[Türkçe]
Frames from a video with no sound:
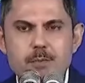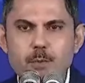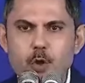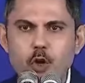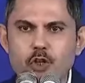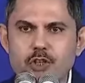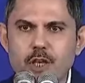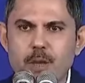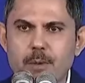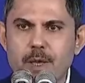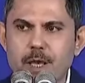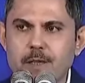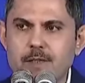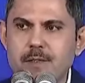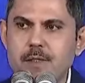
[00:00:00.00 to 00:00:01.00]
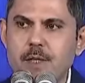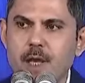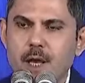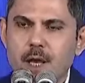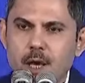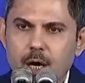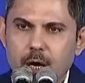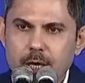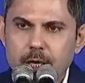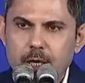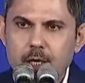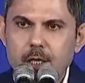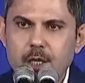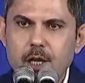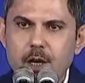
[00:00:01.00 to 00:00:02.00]
projemiz
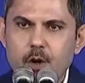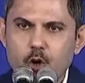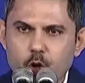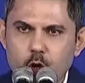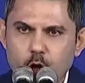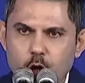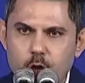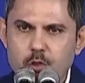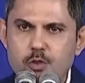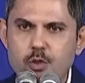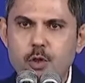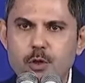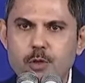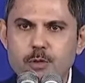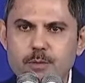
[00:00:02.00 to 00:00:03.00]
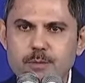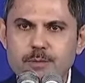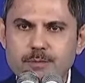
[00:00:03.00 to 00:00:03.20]
hayırlı uğurlu olsun.